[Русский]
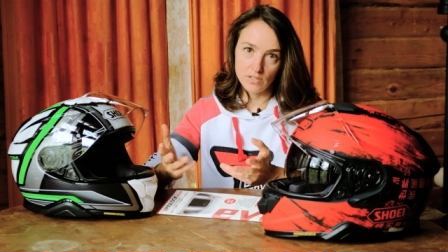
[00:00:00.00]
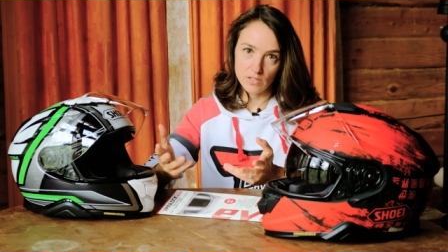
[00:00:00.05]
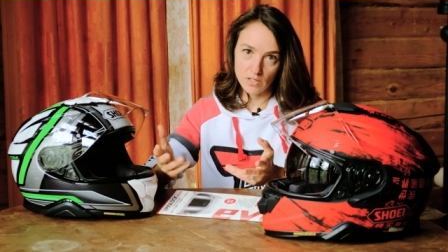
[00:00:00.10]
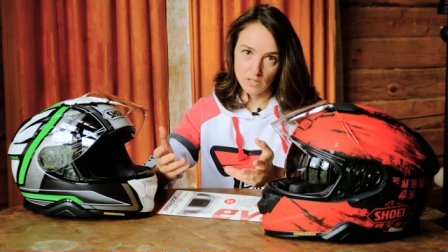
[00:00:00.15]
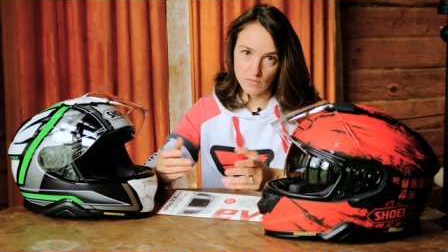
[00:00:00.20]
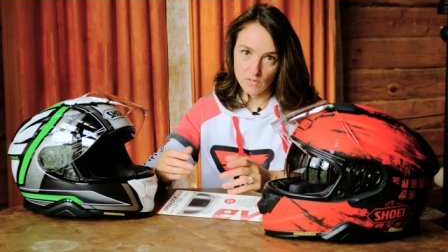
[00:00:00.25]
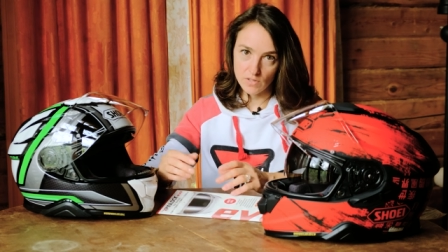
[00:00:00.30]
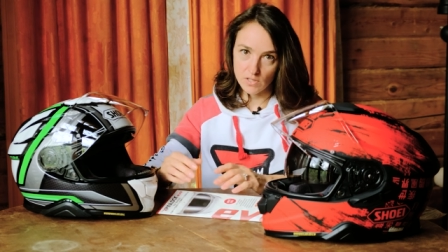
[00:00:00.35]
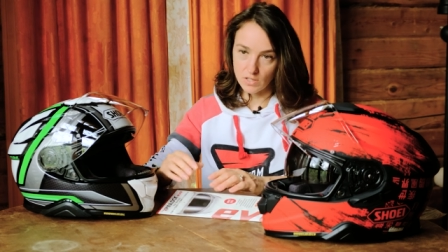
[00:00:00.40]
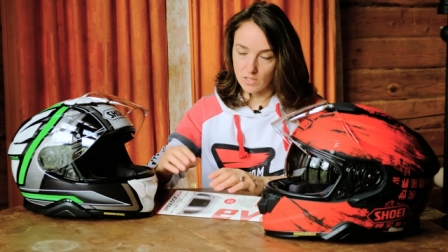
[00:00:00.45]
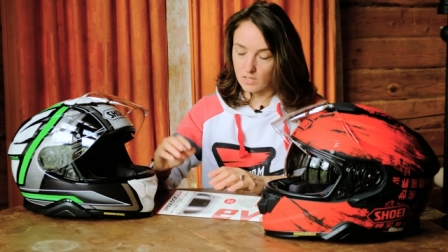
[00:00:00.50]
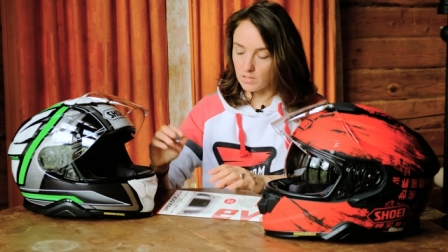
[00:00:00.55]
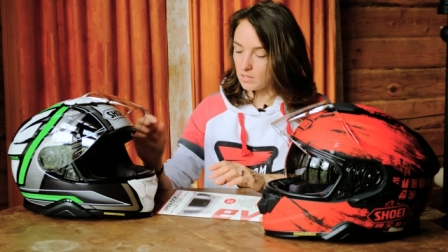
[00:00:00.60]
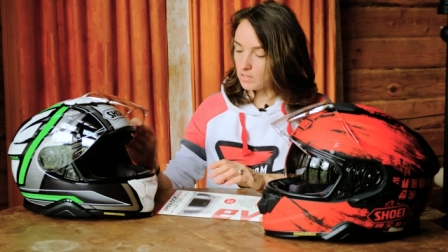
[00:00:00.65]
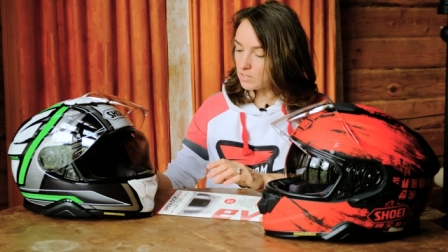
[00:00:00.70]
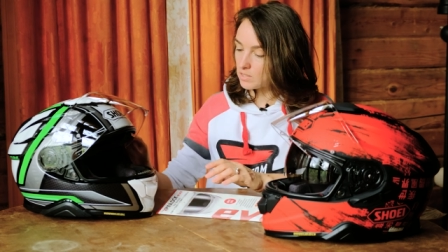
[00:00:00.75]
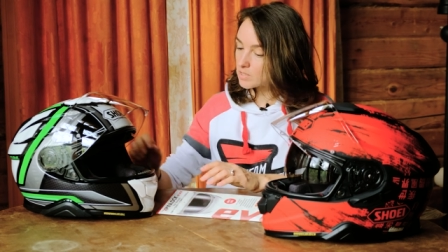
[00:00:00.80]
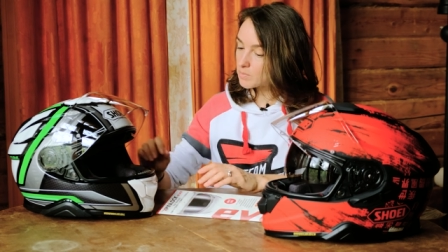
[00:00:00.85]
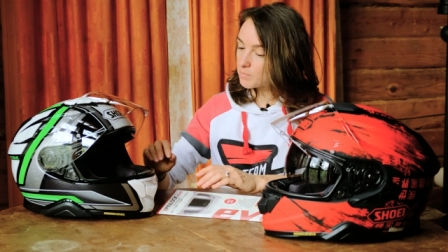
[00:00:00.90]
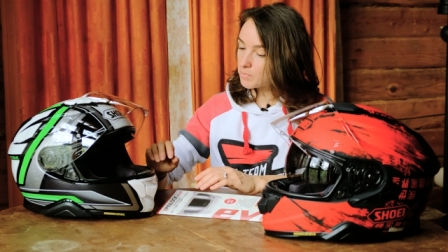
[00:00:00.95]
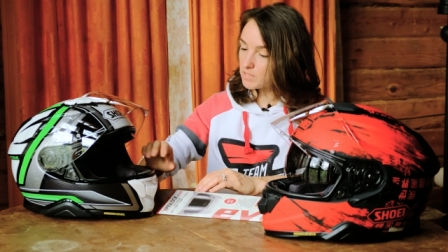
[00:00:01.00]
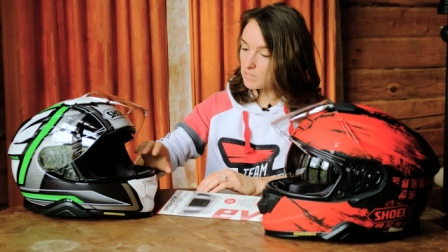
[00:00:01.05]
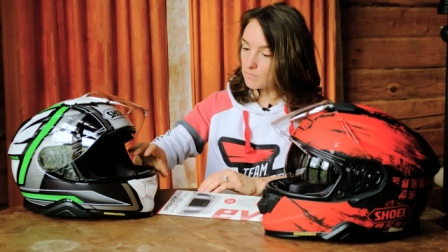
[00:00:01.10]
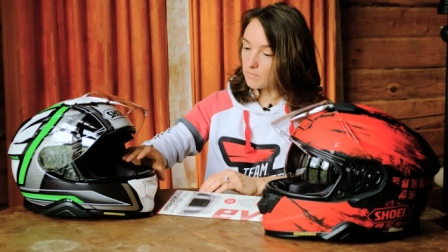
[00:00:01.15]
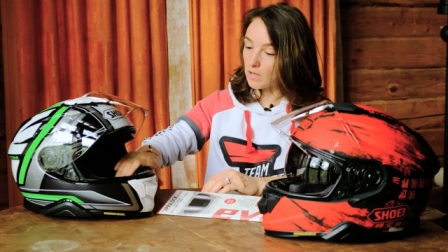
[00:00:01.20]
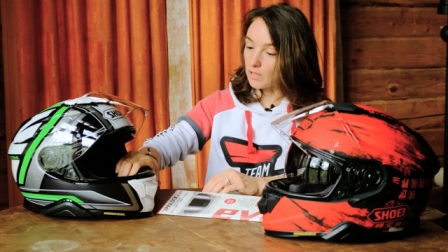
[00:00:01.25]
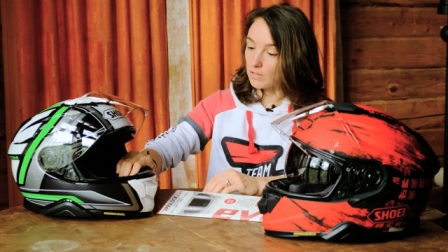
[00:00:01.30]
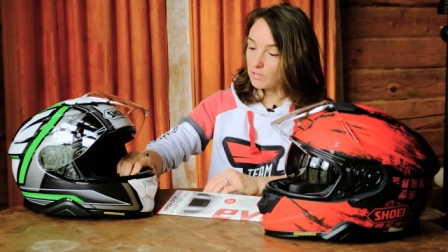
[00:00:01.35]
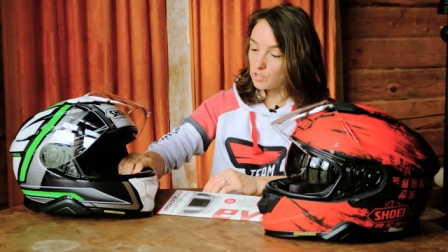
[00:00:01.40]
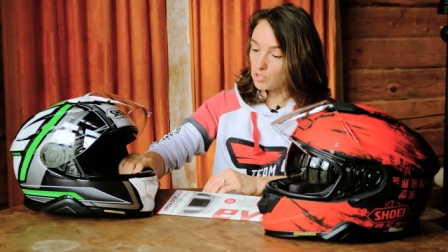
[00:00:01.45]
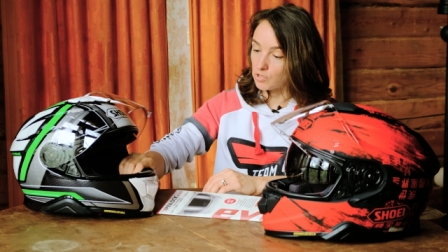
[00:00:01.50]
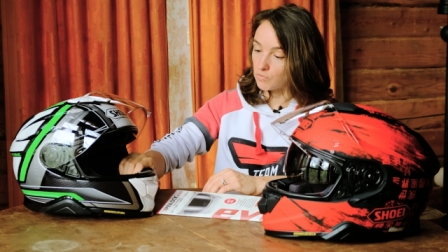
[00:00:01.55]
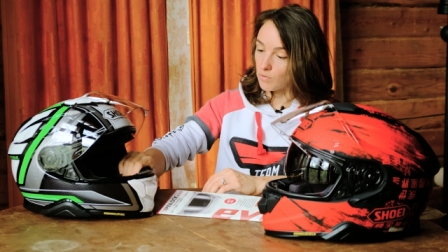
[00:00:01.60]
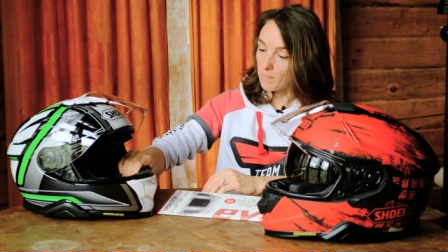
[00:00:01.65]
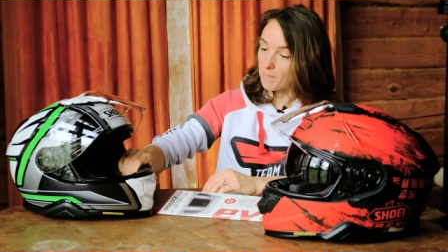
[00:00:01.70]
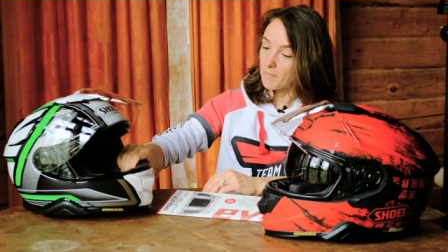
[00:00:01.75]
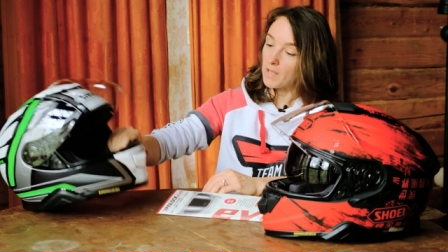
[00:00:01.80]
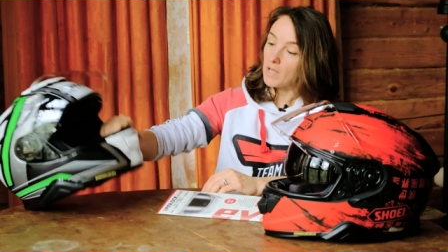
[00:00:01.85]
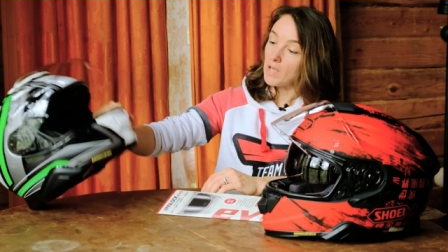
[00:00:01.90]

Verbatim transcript: соответственно, не запотевало ничего.